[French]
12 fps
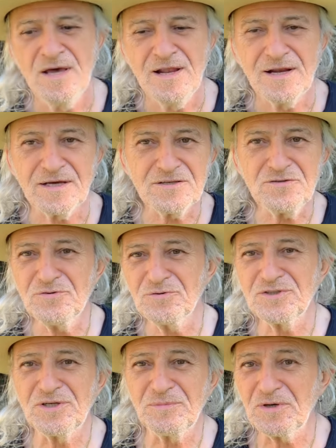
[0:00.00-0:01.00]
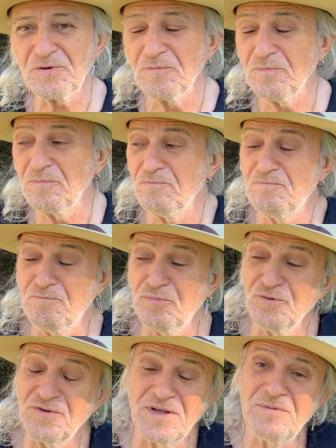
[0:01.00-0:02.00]
La question que j'aimerais qu'on me
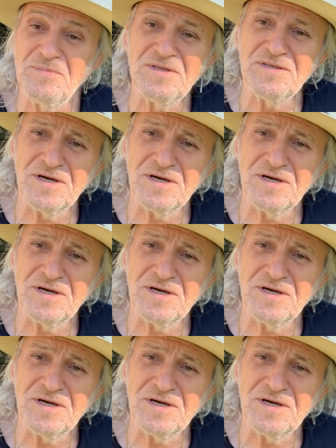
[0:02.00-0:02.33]
pose, à est